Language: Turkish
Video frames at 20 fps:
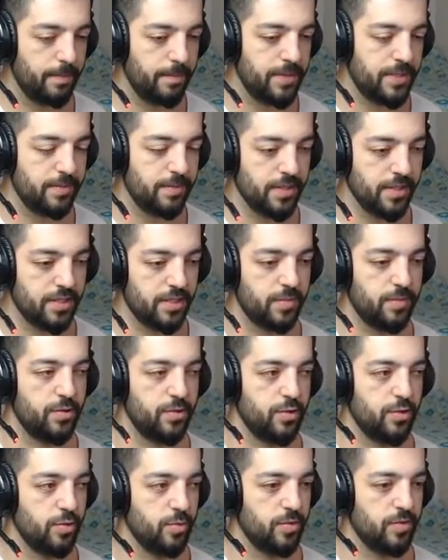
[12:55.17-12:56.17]
Bizim de
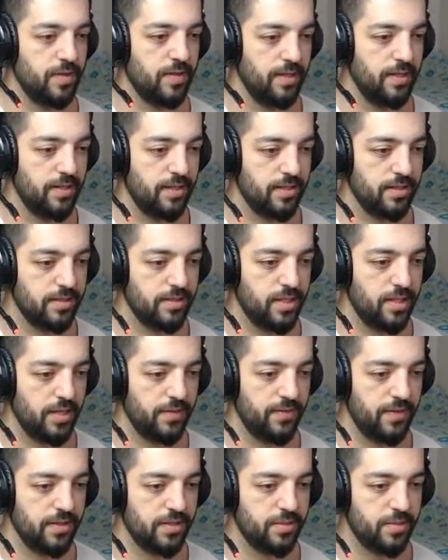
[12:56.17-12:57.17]
işimiz gücümüz var.
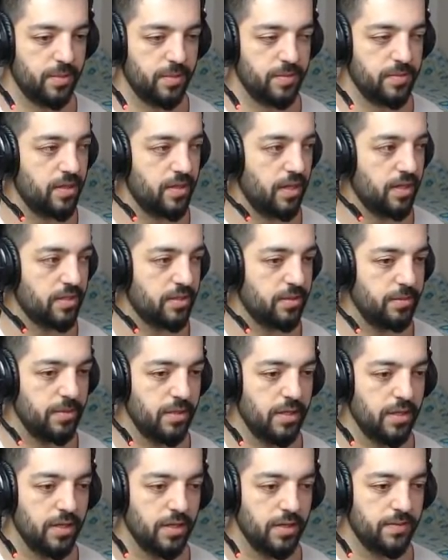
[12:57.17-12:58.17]
Safe'e yetişmemiz lazım.
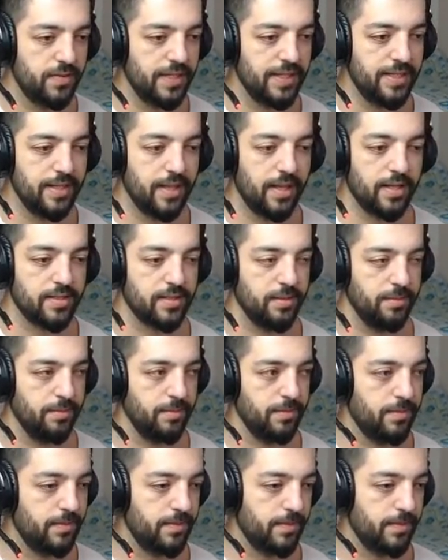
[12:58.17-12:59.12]
Win lazım.